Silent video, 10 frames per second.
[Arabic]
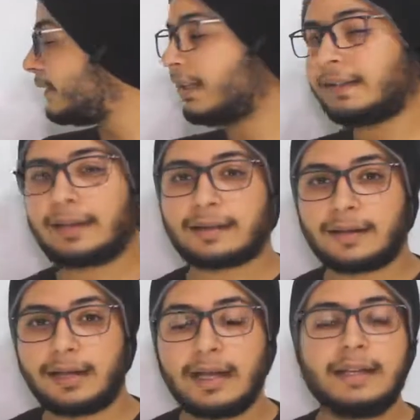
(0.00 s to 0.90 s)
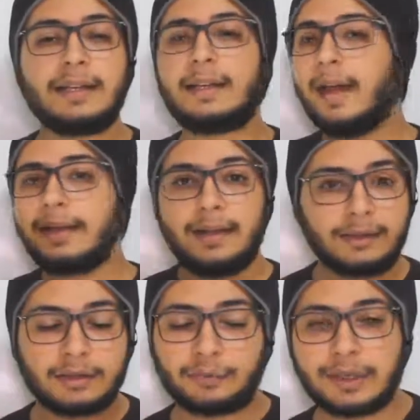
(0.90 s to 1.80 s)
حتى لثلاثه يعني اي
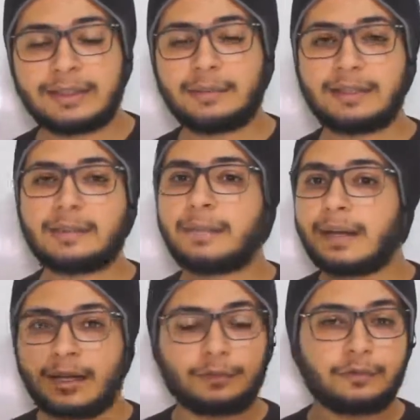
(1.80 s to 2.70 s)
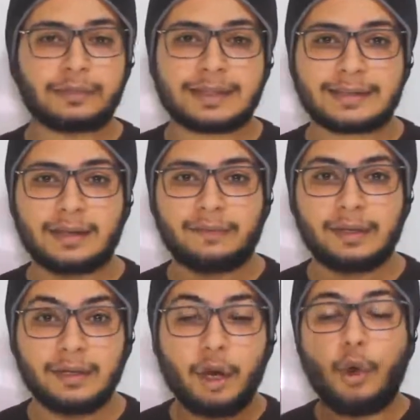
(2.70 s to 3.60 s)
عدد بغيتيه من تما راه غتكون متصله
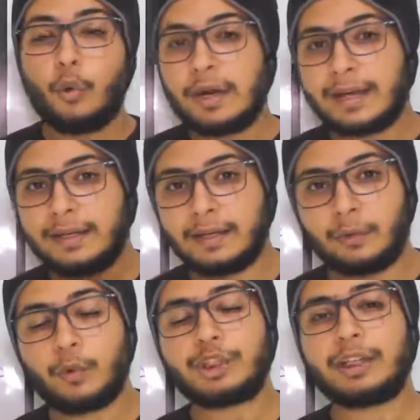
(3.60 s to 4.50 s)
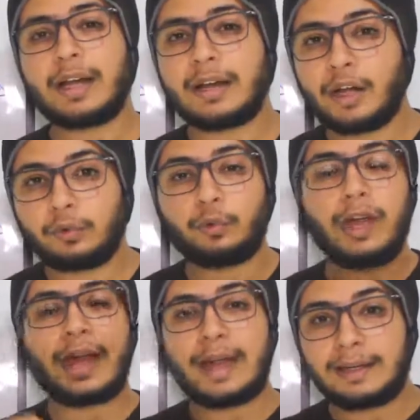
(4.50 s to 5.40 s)
فيه ولكن واش حنا غناخذوا
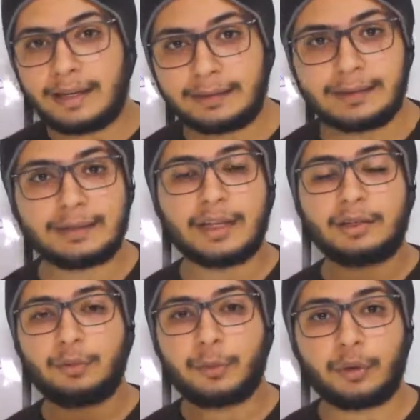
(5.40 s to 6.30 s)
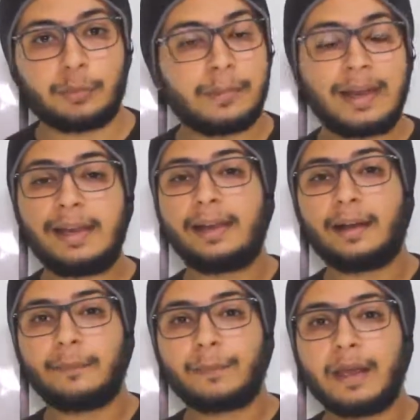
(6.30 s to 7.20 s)
كاع الاعداد نخدموا بهم
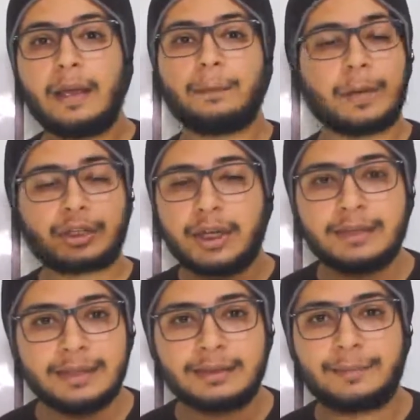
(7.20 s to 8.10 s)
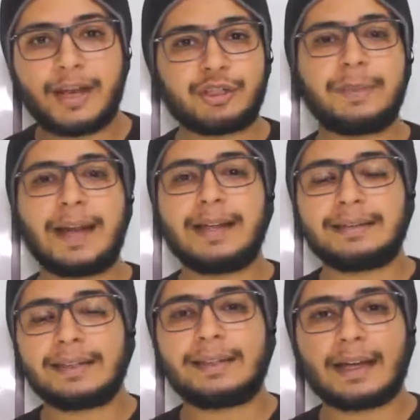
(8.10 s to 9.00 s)
لا باش غادي نخدم اش من
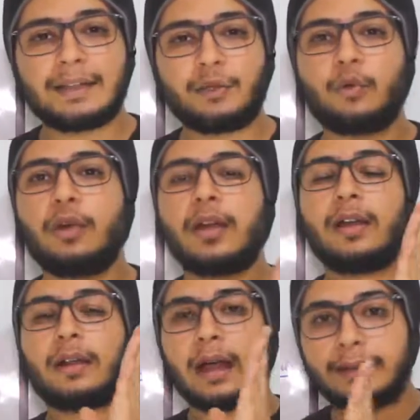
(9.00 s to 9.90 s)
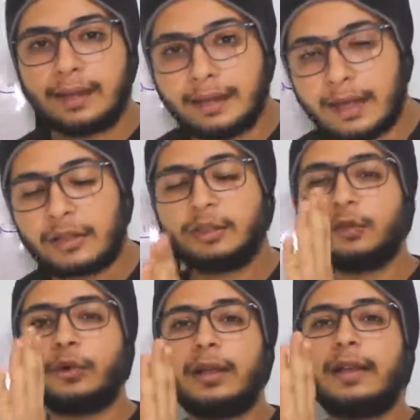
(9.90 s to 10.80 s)
اعداد اللي غادي نقول هنطلق غادي
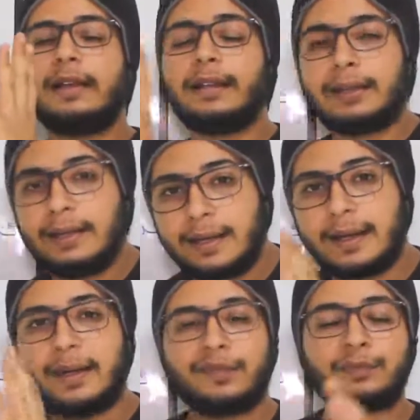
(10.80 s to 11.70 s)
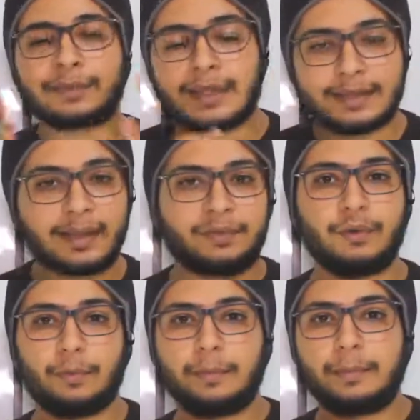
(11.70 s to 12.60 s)
نقول لدينا اف متصله
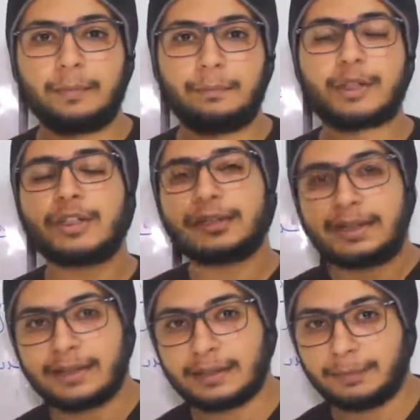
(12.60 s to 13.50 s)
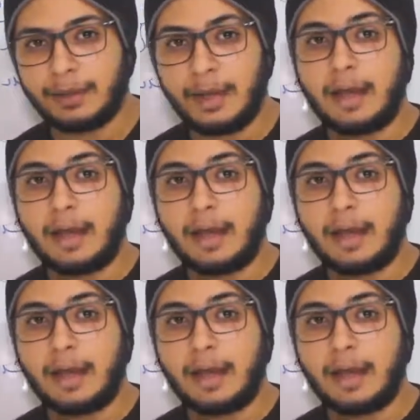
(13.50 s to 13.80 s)
فيهم باش نقدر نخدم